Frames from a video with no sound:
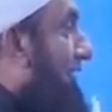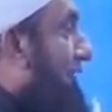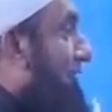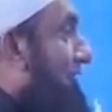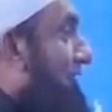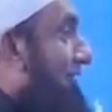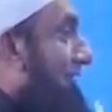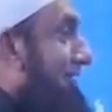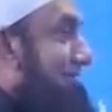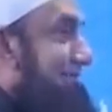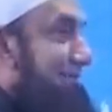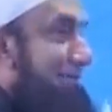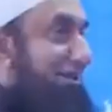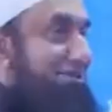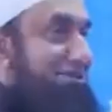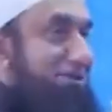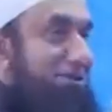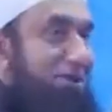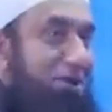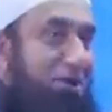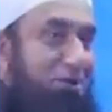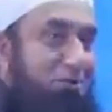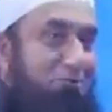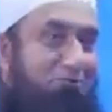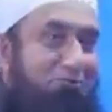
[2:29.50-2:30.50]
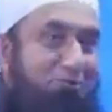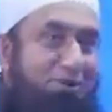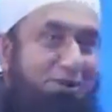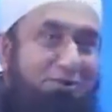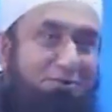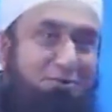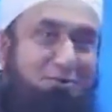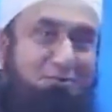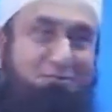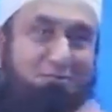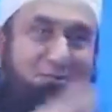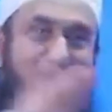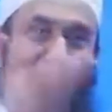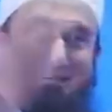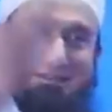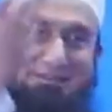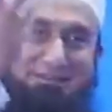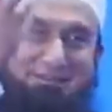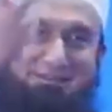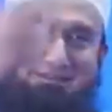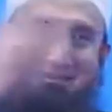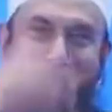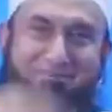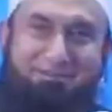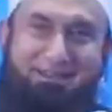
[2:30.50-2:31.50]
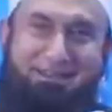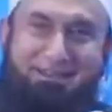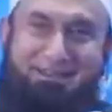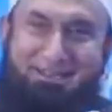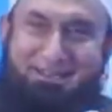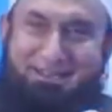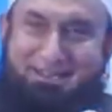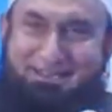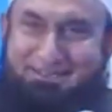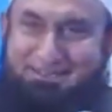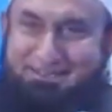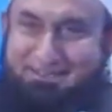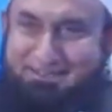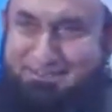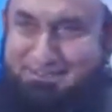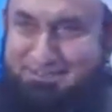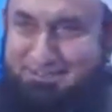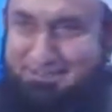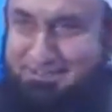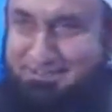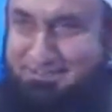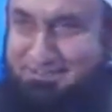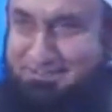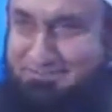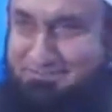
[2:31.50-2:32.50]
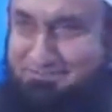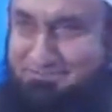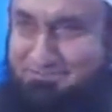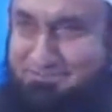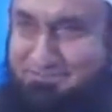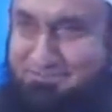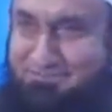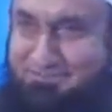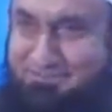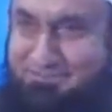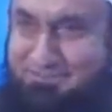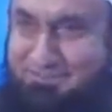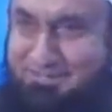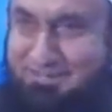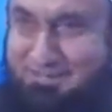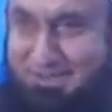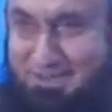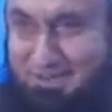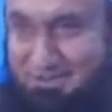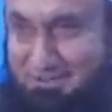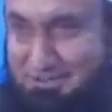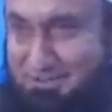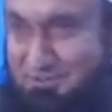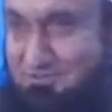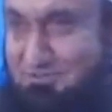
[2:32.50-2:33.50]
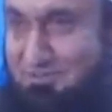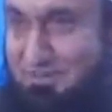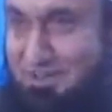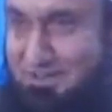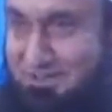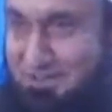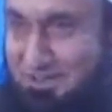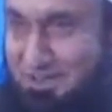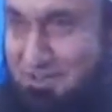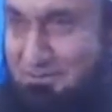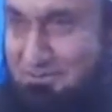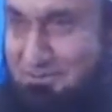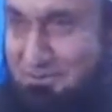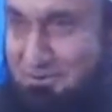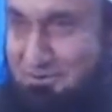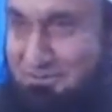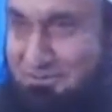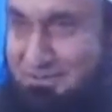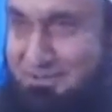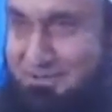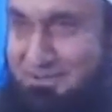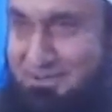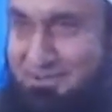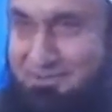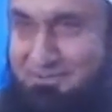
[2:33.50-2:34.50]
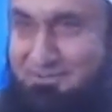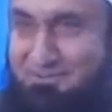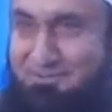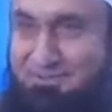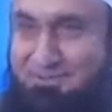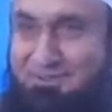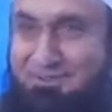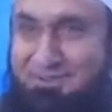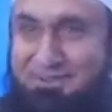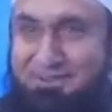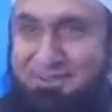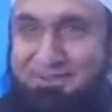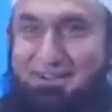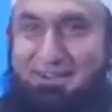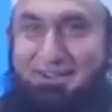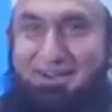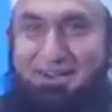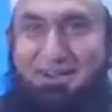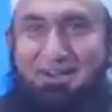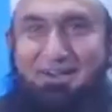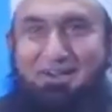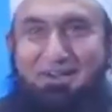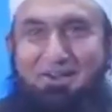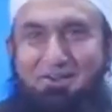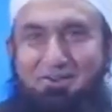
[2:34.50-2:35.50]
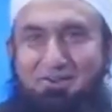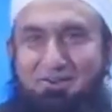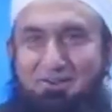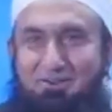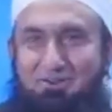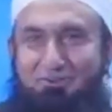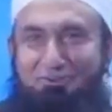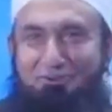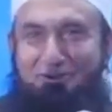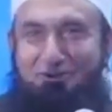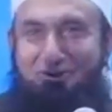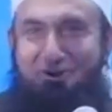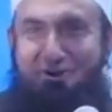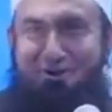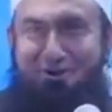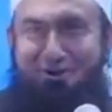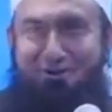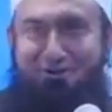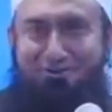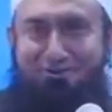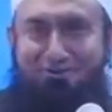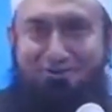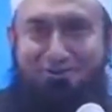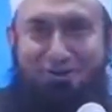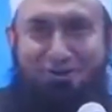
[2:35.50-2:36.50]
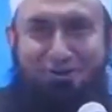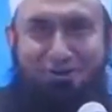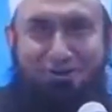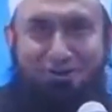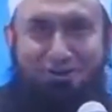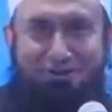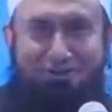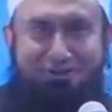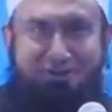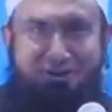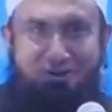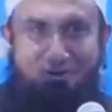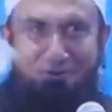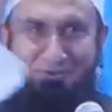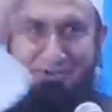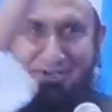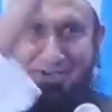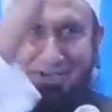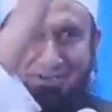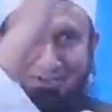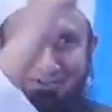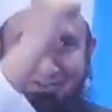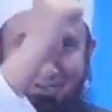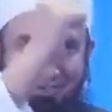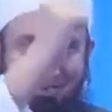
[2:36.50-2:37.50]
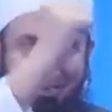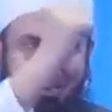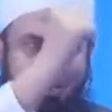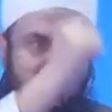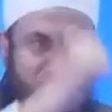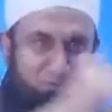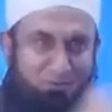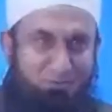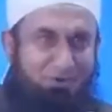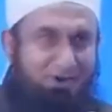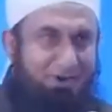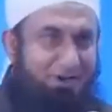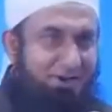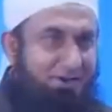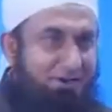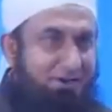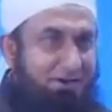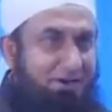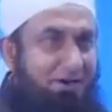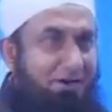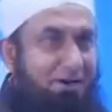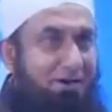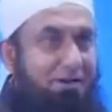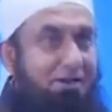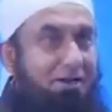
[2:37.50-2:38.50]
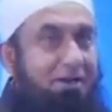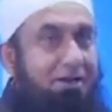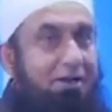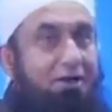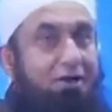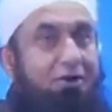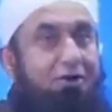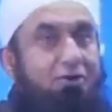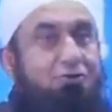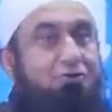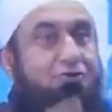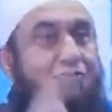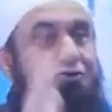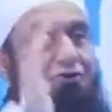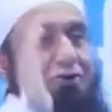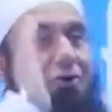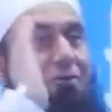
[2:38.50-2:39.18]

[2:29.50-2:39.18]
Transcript: और हज़रत हवा को मैंसेस भी नहीं आते थे ये अजीब बात आपको बताऊँ अल्लाह ने इतना जन्नत का उनके अंदर नमूना रखा तो